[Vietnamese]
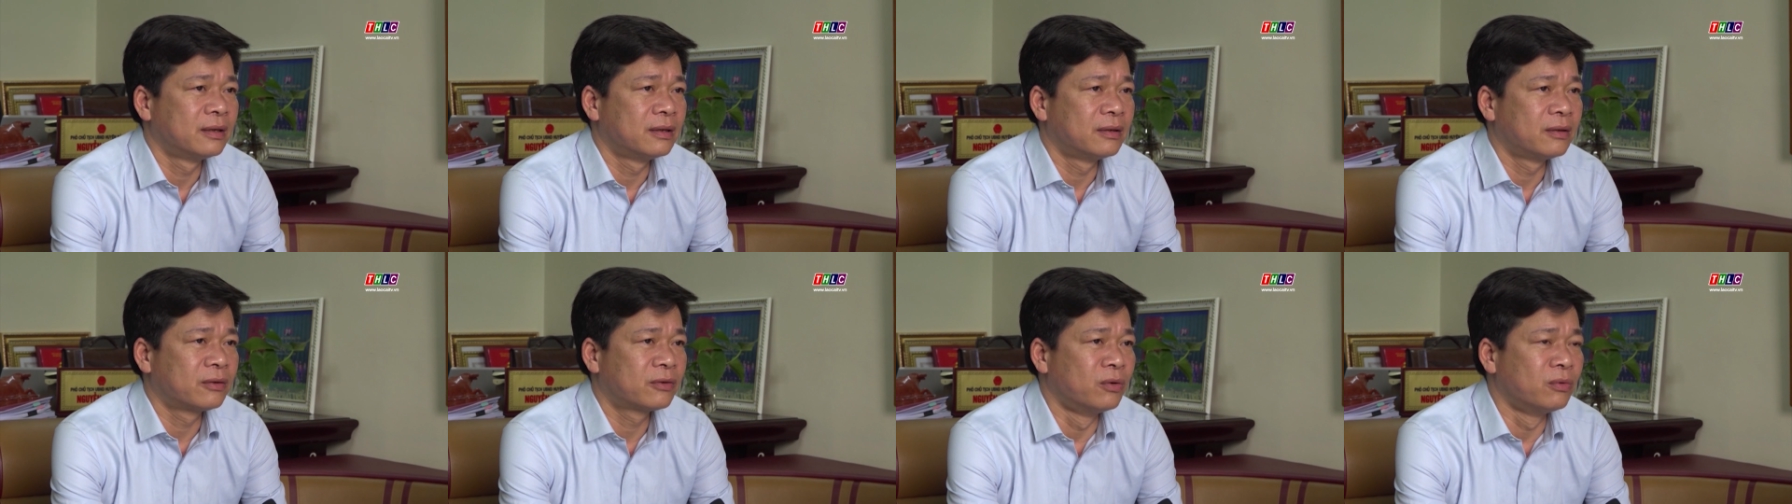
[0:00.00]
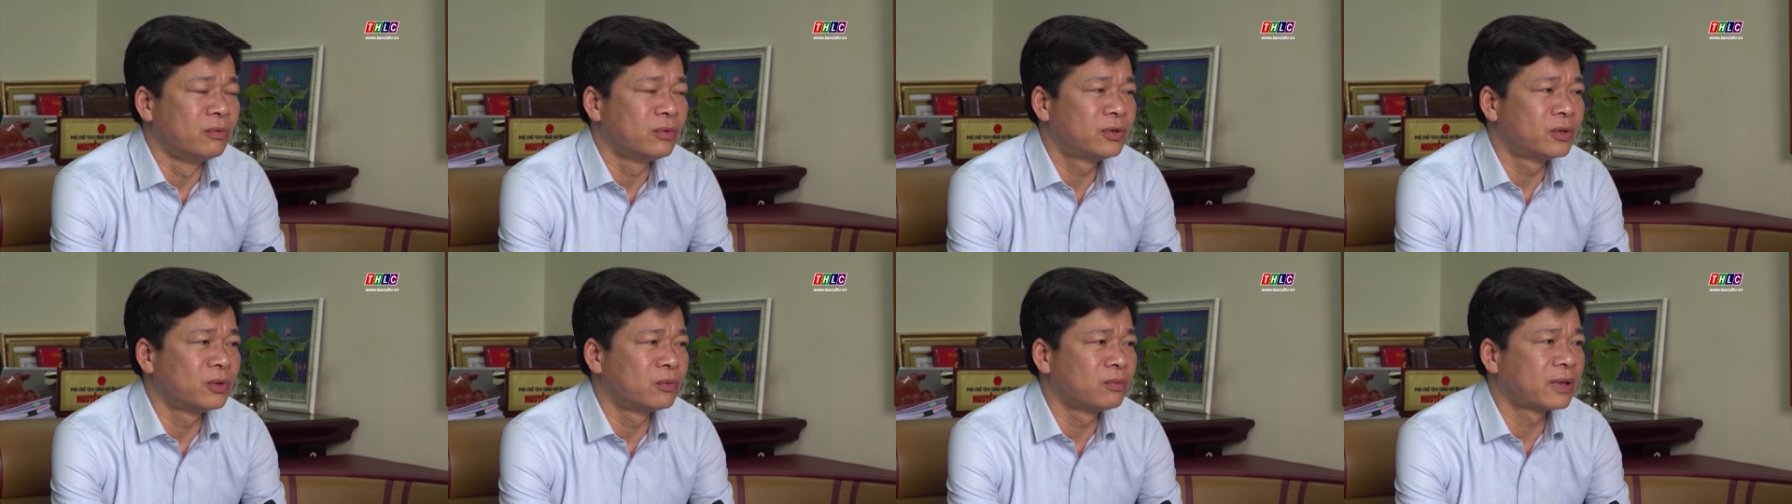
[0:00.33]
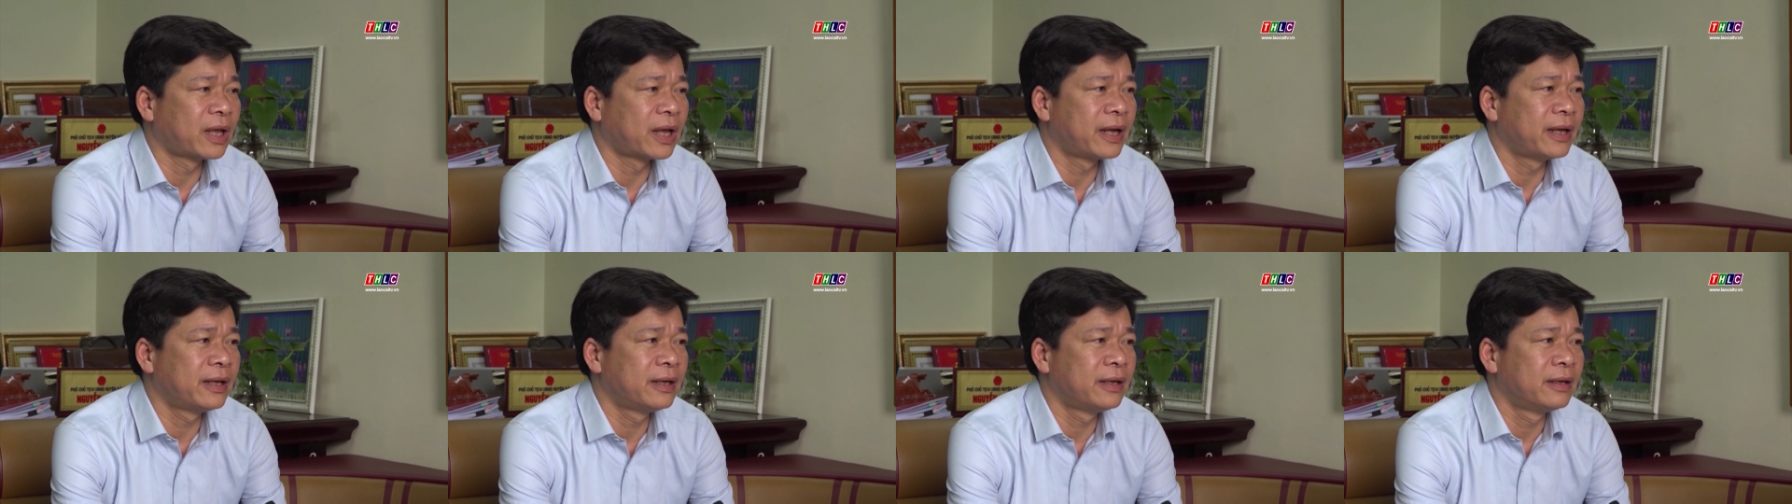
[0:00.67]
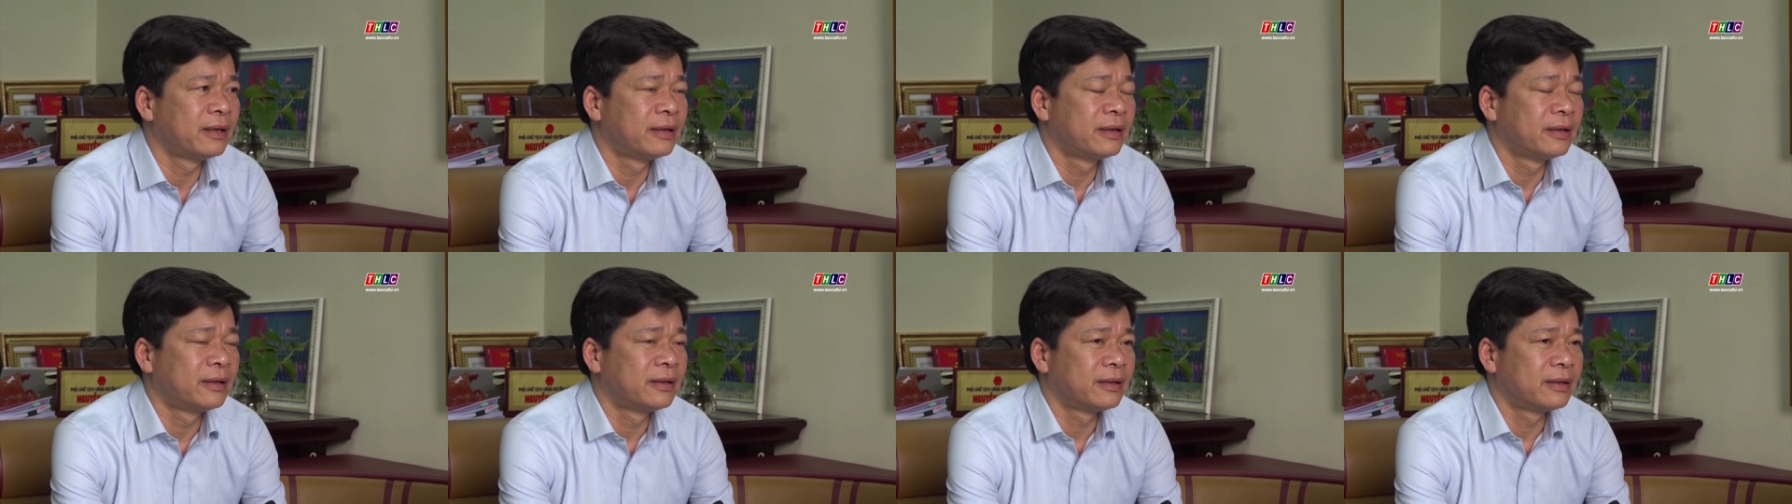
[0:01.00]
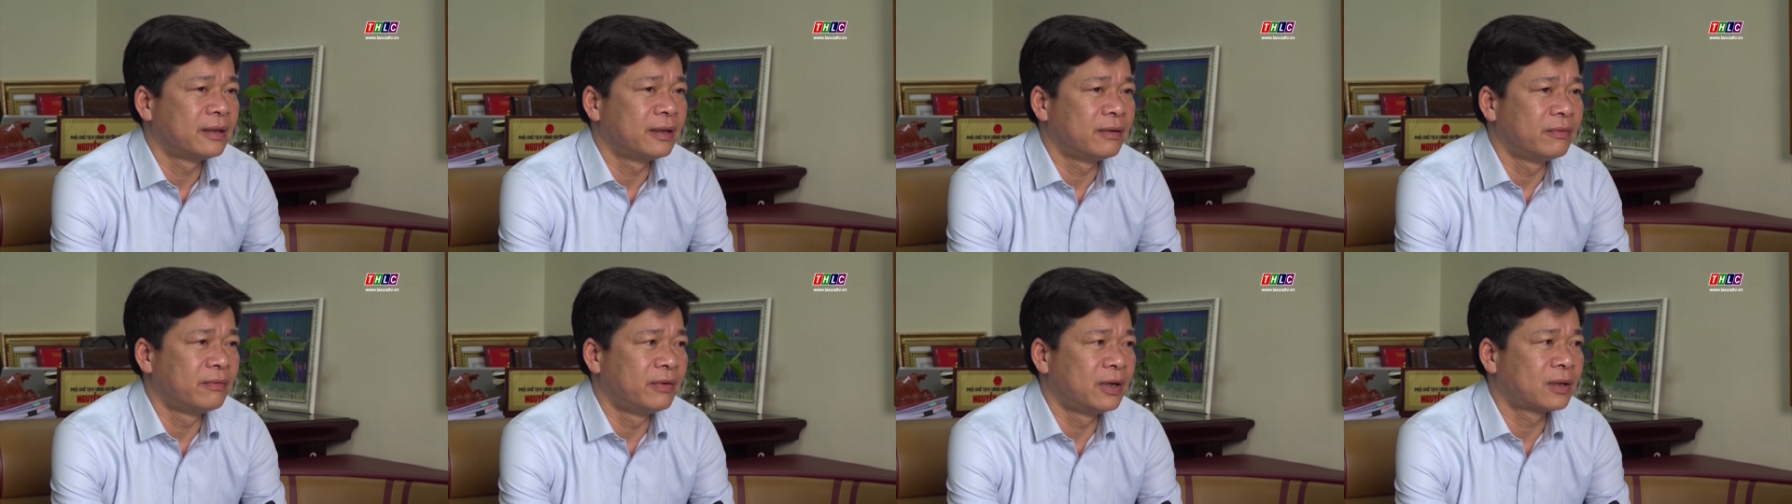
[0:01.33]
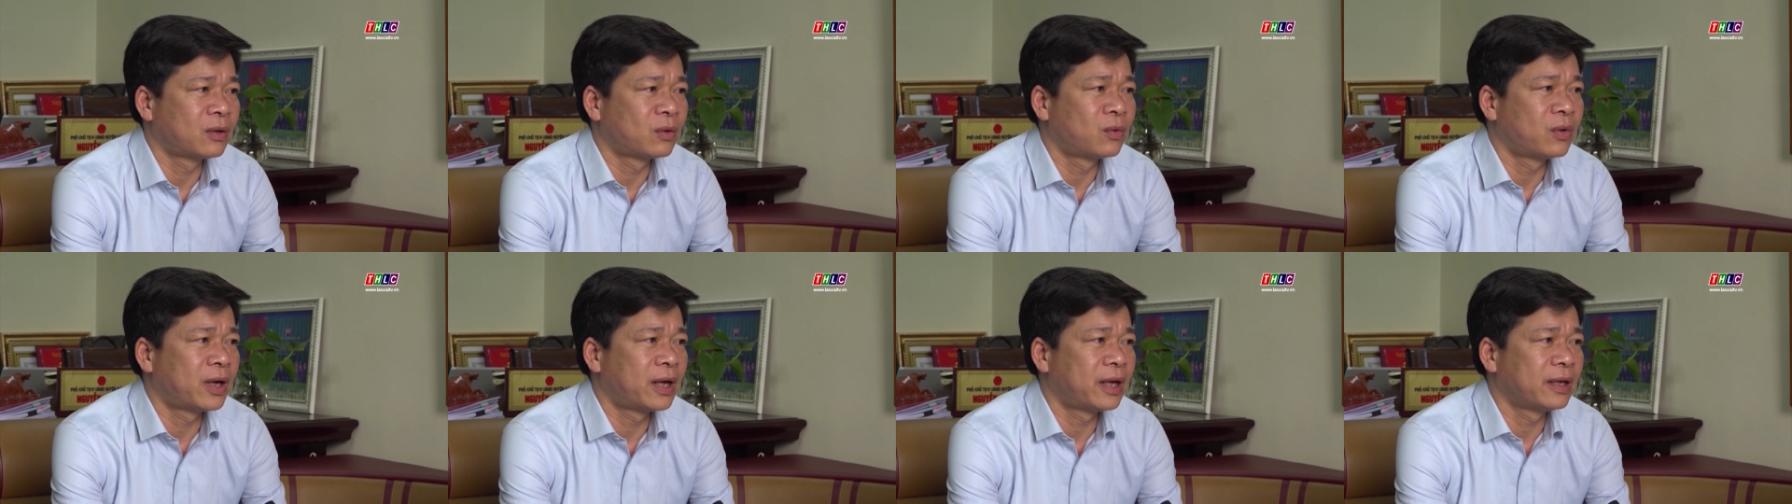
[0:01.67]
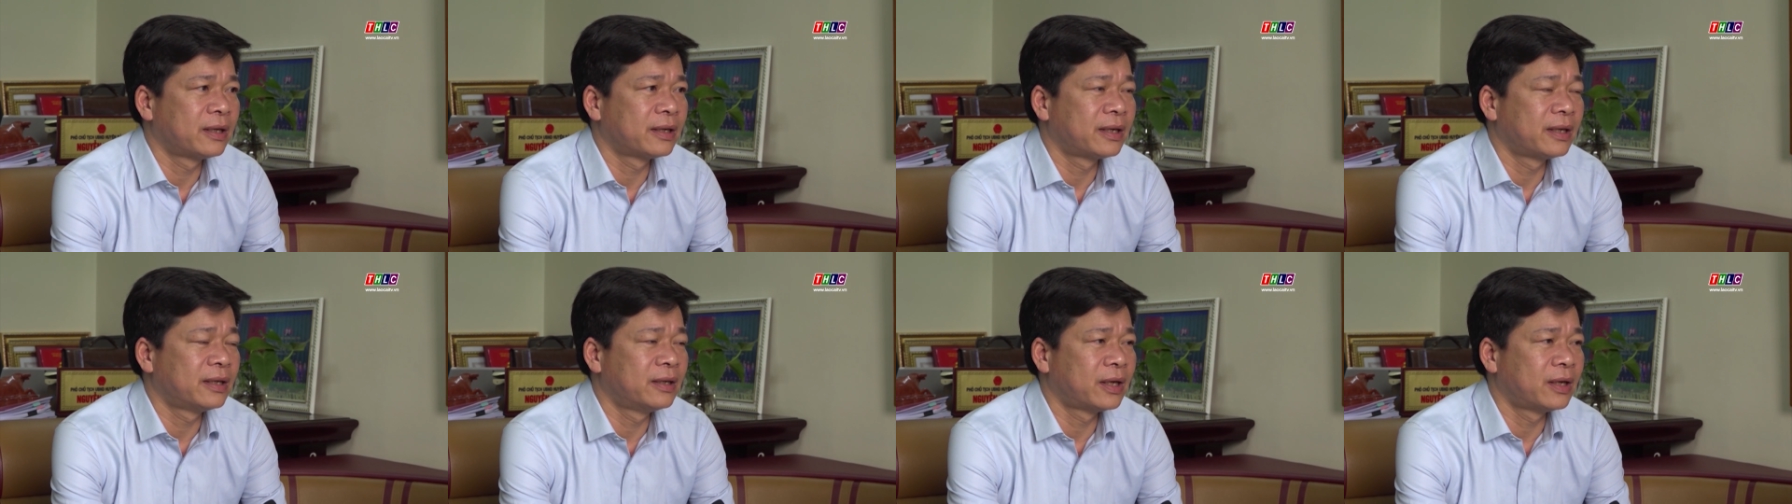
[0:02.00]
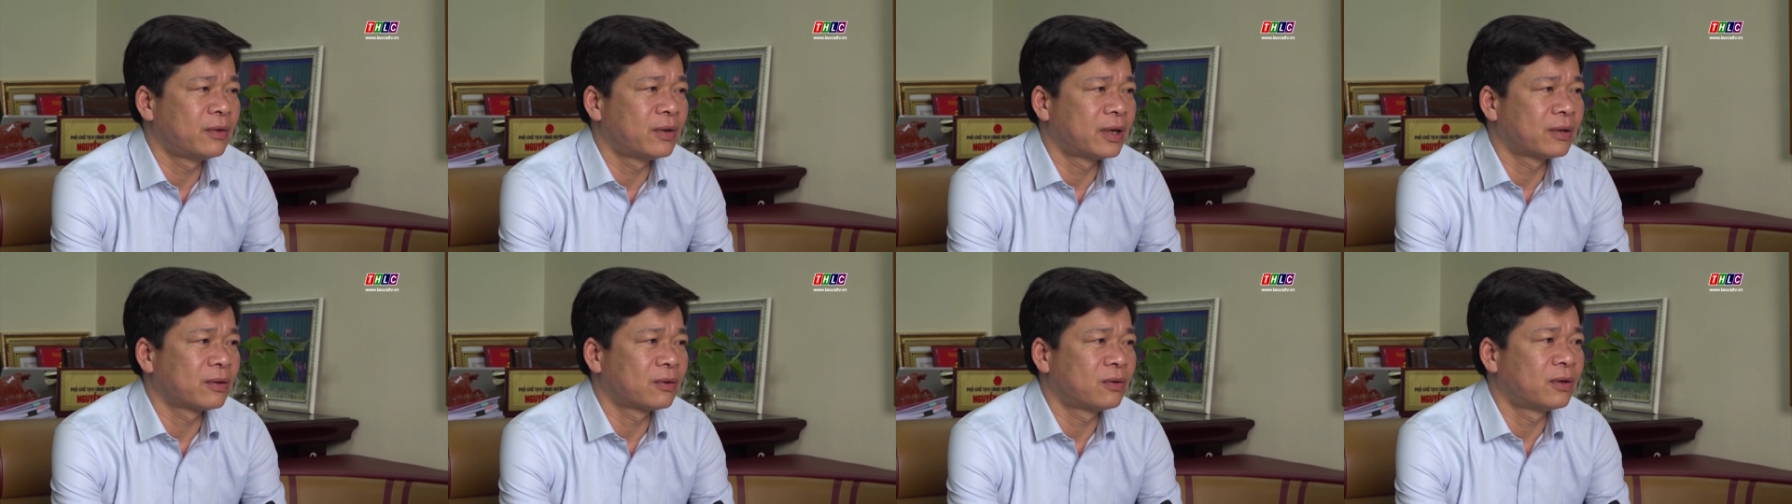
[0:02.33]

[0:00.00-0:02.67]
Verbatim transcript: ờ, cùng chung tay để vượt qua những cái giai đoạn